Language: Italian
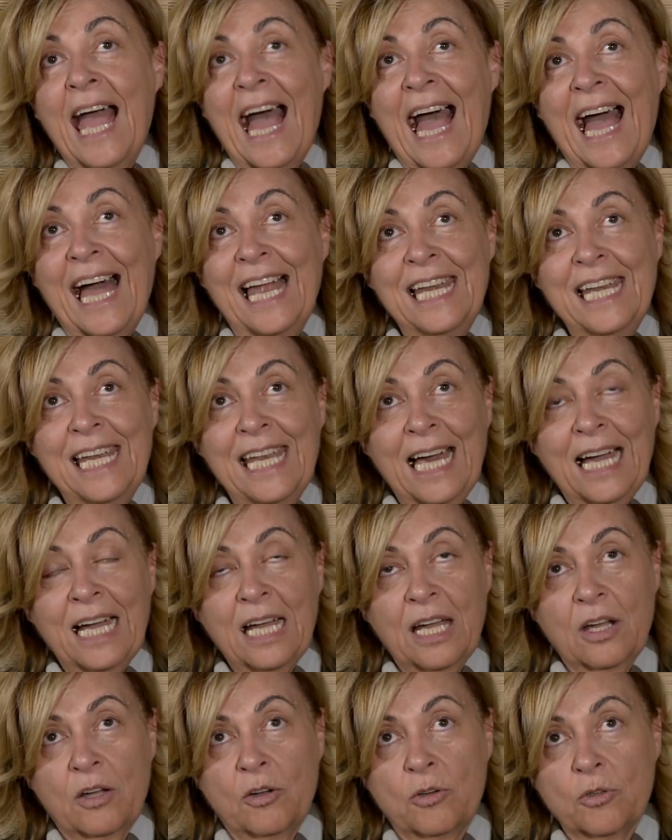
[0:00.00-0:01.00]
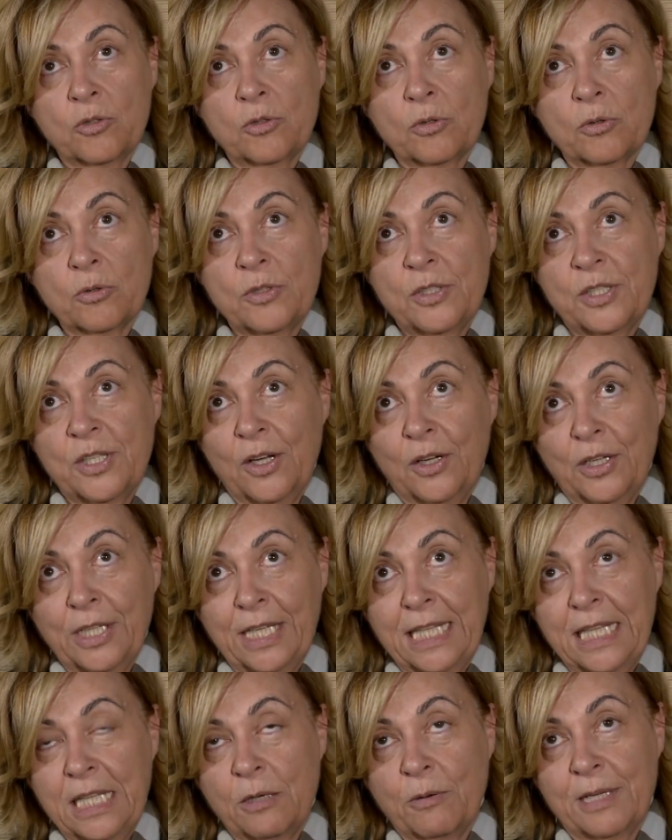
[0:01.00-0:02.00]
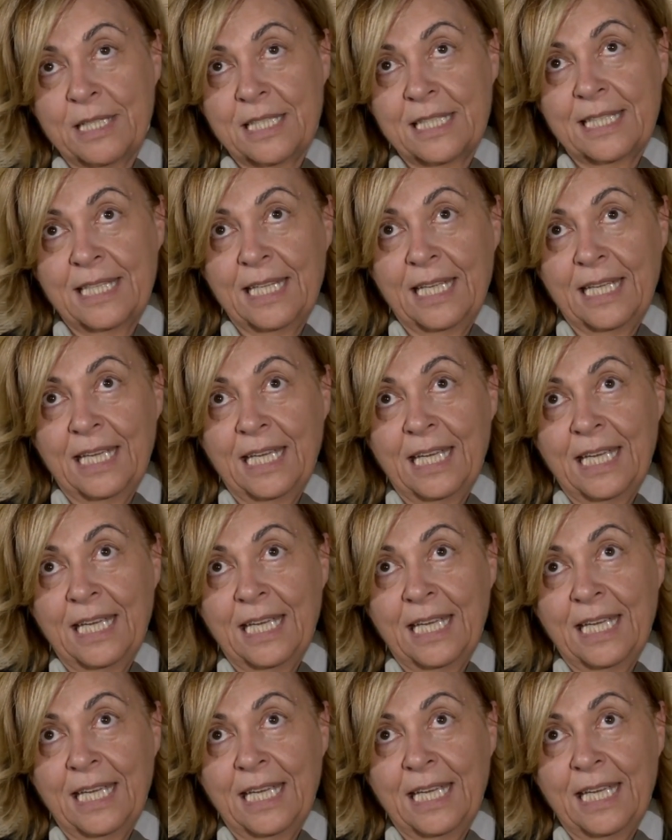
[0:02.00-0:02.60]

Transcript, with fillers: alla costruzione di queste,